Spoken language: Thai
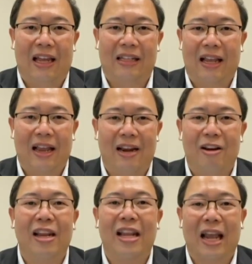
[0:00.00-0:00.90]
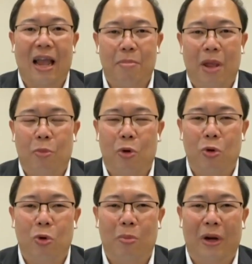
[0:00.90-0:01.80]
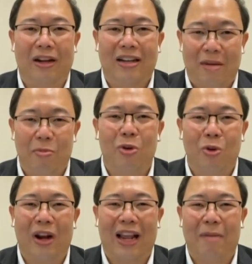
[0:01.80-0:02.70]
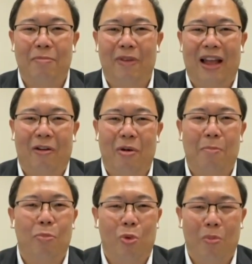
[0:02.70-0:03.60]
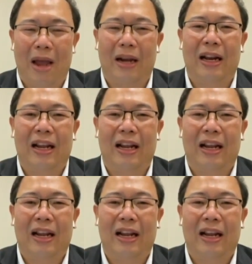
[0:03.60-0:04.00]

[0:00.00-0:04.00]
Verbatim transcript: แต่การนั้นก็ดีนะครับ เอ็ม โอ ยู มันก็คือ เอ็ม โอ ยู นะครับความผูกมัด